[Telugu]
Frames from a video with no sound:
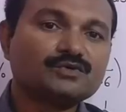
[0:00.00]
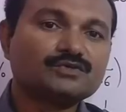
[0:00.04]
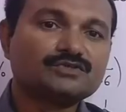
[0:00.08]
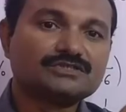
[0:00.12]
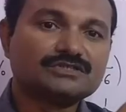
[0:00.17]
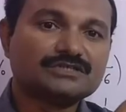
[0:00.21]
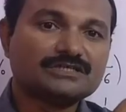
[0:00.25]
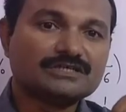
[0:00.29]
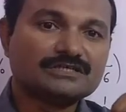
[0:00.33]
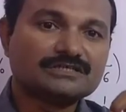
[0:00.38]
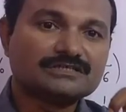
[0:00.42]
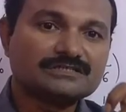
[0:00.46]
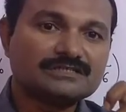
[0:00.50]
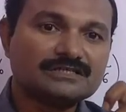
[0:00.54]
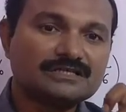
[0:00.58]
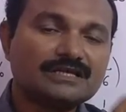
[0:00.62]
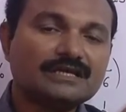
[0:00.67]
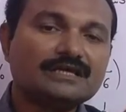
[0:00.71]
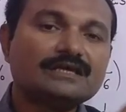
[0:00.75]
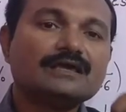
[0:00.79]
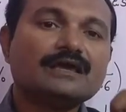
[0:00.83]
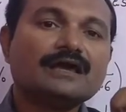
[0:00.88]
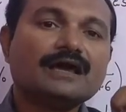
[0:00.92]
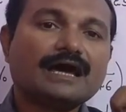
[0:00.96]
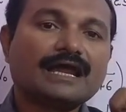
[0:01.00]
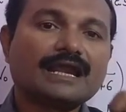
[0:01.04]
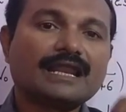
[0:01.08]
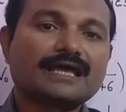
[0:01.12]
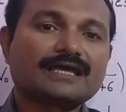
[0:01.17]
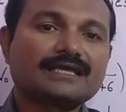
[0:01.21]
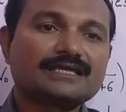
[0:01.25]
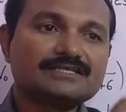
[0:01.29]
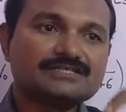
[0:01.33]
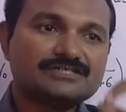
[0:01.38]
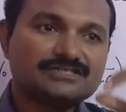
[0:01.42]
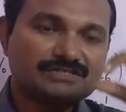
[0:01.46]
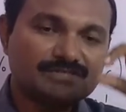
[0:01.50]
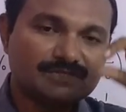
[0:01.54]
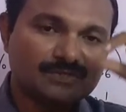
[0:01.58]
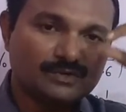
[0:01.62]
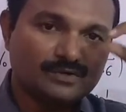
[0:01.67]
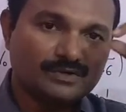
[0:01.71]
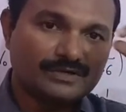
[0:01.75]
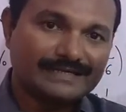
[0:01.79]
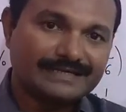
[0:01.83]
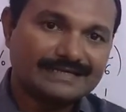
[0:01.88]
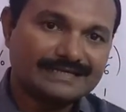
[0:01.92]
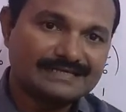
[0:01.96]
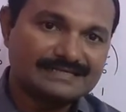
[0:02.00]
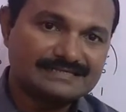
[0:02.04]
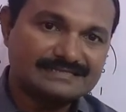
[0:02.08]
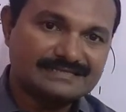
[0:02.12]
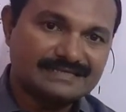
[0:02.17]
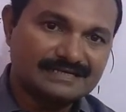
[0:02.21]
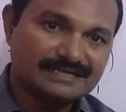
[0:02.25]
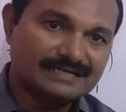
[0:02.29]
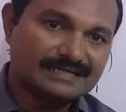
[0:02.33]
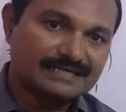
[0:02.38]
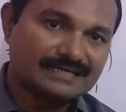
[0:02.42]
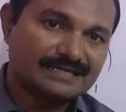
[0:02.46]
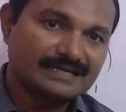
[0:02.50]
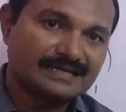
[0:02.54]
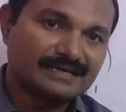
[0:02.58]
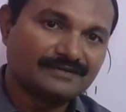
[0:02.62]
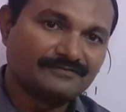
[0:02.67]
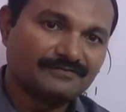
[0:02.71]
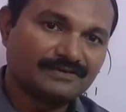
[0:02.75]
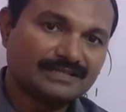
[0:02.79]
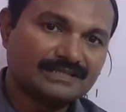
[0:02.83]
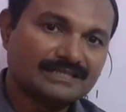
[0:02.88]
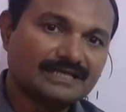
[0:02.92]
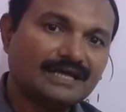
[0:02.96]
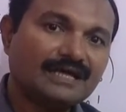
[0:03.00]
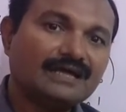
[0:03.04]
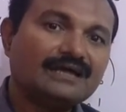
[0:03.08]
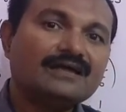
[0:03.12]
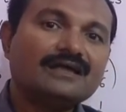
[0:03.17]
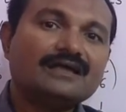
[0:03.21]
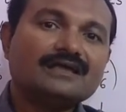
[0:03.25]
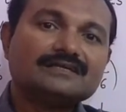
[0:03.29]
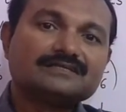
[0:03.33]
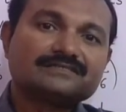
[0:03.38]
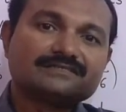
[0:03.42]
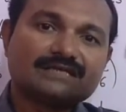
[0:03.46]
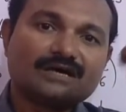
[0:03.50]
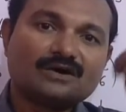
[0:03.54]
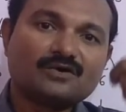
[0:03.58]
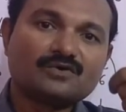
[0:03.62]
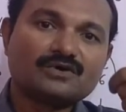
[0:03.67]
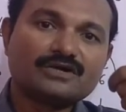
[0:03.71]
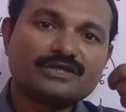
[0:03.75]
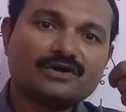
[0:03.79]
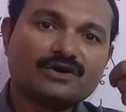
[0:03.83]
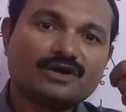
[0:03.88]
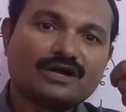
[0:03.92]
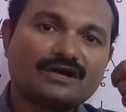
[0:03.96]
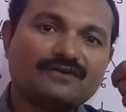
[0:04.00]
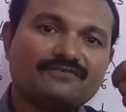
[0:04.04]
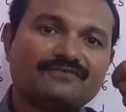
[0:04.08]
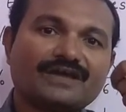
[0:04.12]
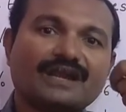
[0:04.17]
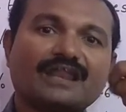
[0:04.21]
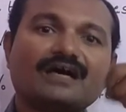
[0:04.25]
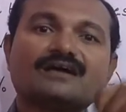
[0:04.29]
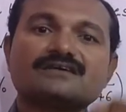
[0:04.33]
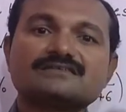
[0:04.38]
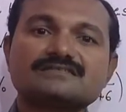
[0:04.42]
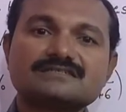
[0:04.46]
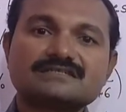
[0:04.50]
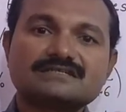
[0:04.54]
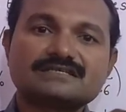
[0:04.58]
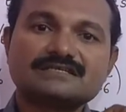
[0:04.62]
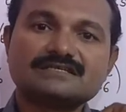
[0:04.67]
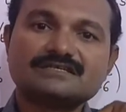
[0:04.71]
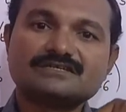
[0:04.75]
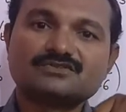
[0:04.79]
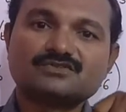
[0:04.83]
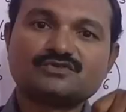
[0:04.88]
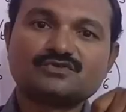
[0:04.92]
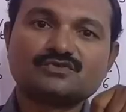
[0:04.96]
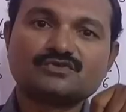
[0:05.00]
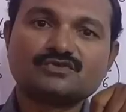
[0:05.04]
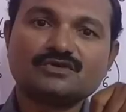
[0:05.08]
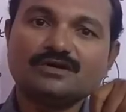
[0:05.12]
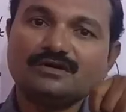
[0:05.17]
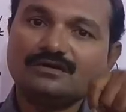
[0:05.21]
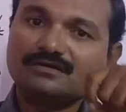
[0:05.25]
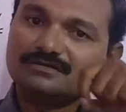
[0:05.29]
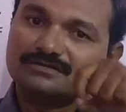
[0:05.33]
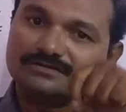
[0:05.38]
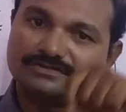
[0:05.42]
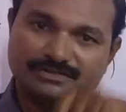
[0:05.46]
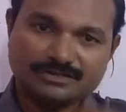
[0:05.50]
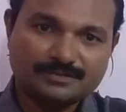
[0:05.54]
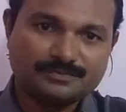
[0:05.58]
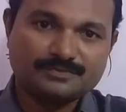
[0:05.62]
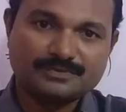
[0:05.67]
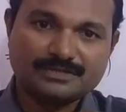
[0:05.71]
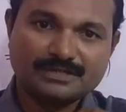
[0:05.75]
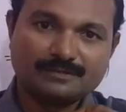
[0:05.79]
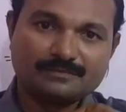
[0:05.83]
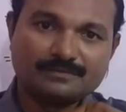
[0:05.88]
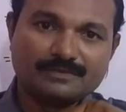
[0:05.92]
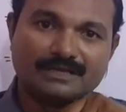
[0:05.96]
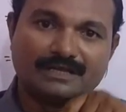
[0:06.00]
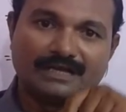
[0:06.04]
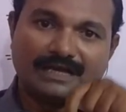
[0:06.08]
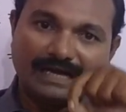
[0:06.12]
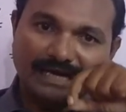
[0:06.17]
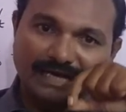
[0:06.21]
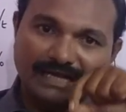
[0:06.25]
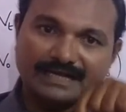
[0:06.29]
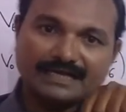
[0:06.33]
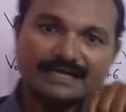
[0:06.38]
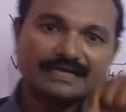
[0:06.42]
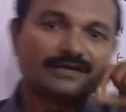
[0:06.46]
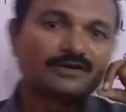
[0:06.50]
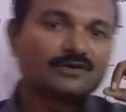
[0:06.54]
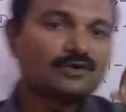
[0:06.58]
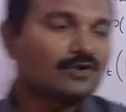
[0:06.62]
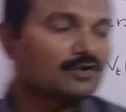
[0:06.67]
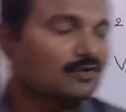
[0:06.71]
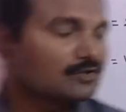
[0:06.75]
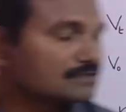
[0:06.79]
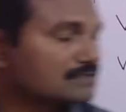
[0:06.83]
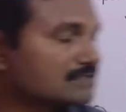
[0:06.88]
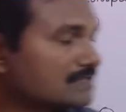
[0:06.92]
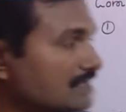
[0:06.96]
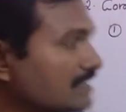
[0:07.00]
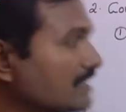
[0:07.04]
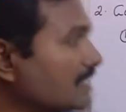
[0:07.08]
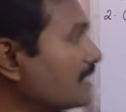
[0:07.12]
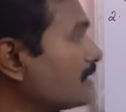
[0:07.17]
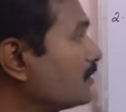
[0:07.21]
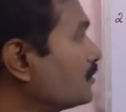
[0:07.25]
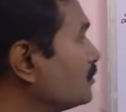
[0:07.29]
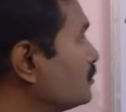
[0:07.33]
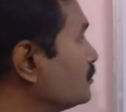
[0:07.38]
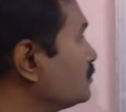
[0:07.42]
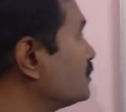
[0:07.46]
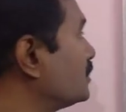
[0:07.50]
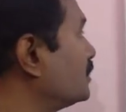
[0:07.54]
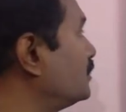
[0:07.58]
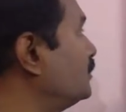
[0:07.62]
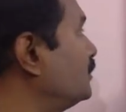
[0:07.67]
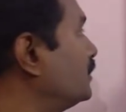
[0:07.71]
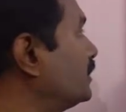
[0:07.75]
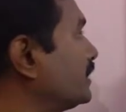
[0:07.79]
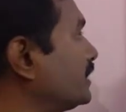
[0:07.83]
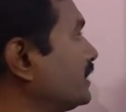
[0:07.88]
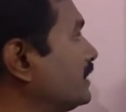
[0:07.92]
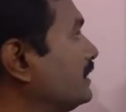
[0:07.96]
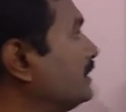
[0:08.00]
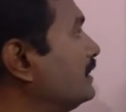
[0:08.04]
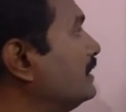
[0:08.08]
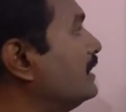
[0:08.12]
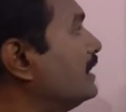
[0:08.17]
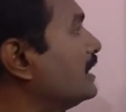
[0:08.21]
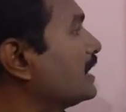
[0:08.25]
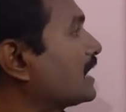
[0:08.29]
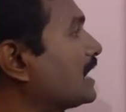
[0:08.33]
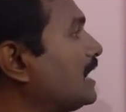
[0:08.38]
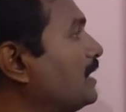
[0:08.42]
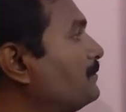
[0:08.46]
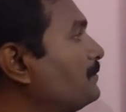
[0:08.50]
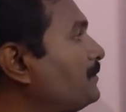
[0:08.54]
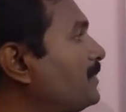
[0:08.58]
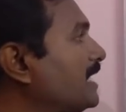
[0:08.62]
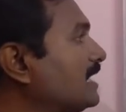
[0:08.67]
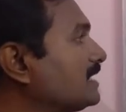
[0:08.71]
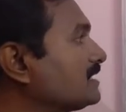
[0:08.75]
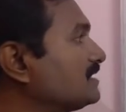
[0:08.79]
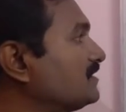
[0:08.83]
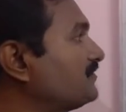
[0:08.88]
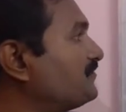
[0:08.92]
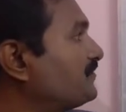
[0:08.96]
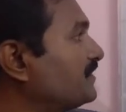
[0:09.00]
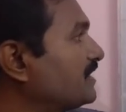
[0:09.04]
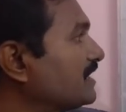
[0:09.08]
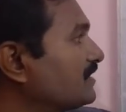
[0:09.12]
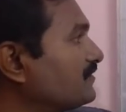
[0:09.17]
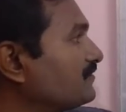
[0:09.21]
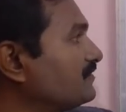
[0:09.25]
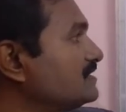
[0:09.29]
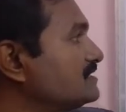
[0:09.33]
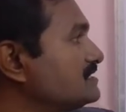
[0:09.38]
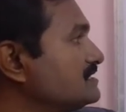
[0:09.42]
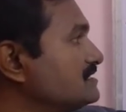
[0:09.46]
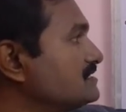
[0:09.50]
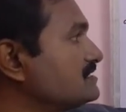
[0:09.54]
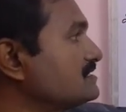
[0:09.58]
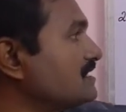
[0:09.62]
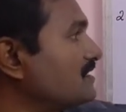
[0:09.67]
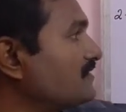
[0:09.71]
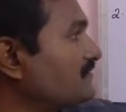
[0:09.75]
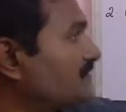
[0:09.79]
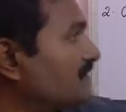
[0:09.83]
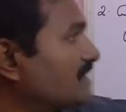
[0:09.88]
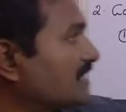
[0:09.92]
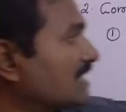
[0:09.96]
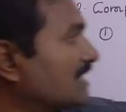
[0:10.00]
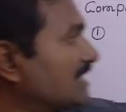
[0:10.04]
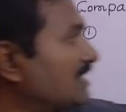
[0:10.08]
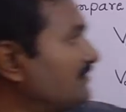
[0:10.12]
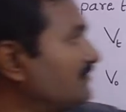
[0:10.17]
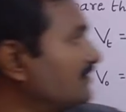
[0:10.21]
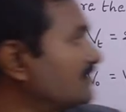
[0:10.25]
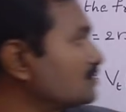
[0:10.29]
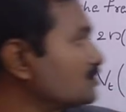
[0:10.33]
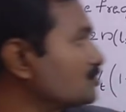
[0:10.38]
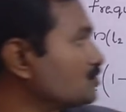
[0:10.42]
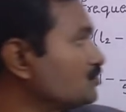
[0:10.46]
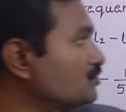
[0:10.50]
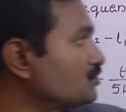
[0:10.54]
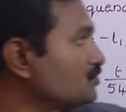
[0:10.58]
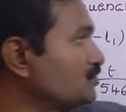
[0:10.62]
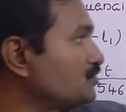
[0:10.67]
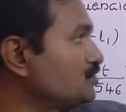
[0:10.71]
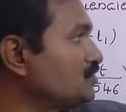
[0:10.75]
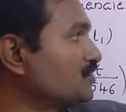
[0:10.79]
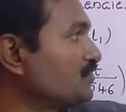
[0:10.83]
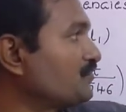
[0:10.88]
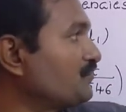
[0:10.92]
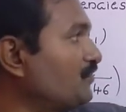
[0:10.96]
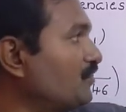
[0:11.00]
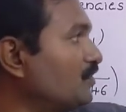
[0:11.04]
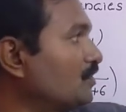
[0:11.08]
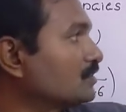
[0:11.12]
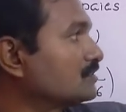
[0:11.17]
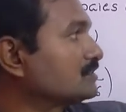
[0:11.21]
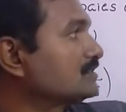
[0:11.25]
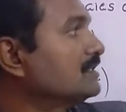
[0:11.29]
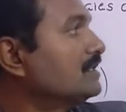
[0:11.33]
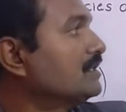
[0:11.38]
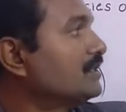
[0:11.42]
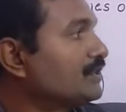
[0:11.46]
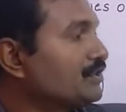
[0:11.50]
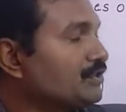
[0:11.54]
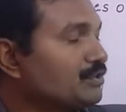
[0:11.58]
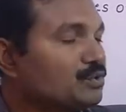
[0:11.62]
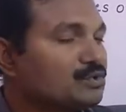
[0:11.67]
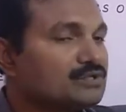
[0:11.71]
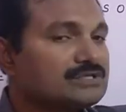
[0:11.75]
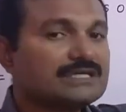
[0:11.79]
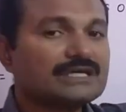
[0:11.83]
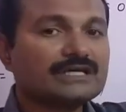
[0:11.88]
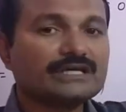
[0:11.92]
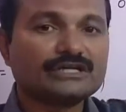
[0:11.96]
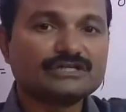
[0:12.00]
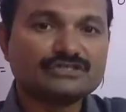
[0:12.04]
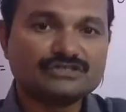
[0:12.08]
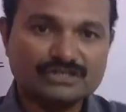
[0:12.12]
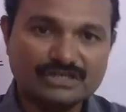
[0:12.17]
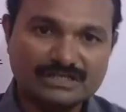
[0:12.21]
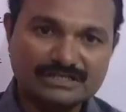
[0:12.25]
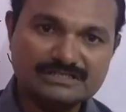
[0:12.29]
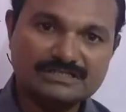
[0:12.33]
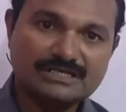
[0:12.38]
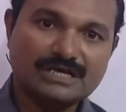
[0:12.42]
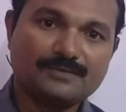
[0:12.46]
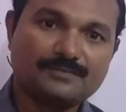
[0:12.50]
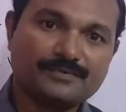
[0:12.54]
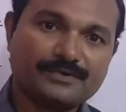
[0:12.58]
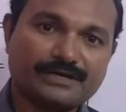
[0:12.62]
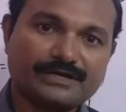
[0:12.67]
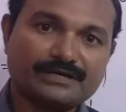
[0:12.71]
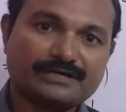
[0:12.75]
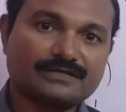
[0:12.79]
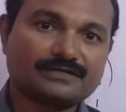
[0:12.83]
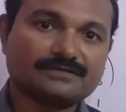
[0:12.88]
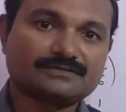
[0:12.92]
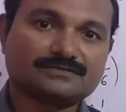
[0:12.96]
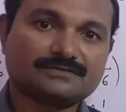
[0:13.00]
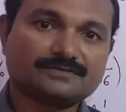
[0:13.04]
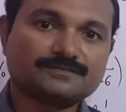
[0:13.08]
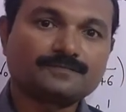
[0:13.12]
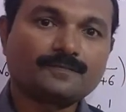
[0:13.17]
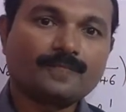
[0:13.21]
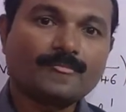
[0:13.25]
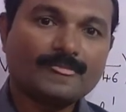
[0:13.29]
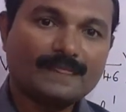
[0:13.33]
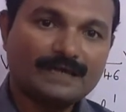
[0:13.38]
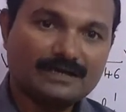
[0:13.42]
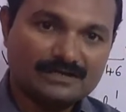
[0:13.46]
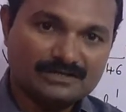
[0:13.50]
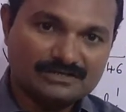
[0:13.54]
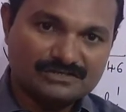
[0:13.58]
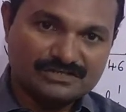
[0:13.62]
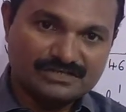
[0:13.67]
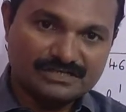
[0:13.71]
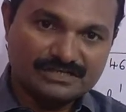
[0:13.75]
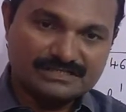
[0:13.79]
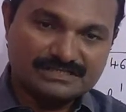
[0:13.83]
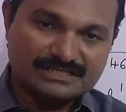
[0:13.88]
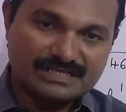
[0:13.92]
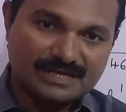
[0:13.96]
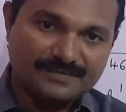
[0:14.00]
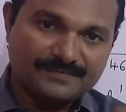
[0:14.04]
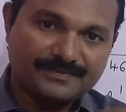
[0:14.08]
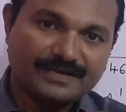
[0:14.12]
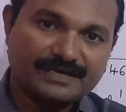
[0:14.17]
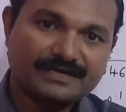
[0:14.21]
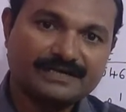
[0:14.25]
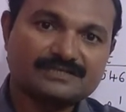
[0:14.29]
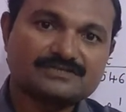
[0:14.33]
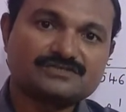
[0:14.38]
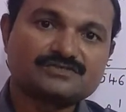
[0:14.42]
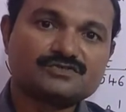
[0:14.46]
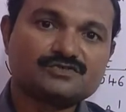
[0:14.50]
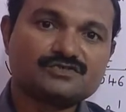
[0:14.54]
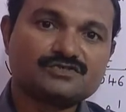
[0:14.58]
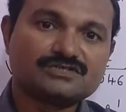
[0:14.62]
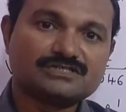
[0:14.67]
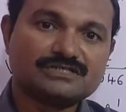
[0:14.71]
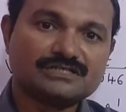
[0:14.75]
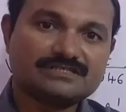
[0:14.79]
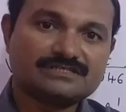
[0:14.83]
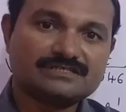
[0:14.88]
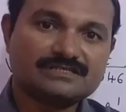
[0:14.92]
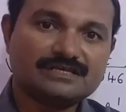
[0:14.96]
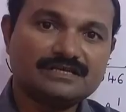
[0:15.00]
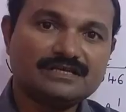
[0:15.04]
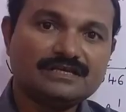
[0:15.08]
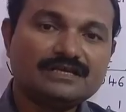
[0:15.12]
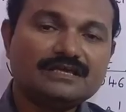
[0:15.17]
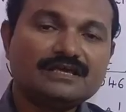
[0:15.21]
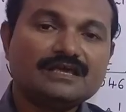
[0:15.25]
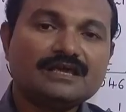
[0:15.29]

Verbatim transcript: యూస్ చేసి అలాగే జీరో డిగ్రీ సెంటిగ్రేడ్ వద్ద సౌండ్ యొక్క వెలాసిటీ ఎంత ఉందో చెప్తాం అలాగే ఇంకో క్వశ్చన్ ఎలా అడుగుతాడు అంటే కంపేర్ ద ఫ్రీక్వెన్సీస్ ఆఫ్ ద గివన్ టూ ట్యూనింగ్ ఫోక్స్ యూజింగ్ రెజొనెన్స్ ఆపరేటర్స్ రెజొనెన్స్ ఆపరేటర్స్ యూస్ చేసి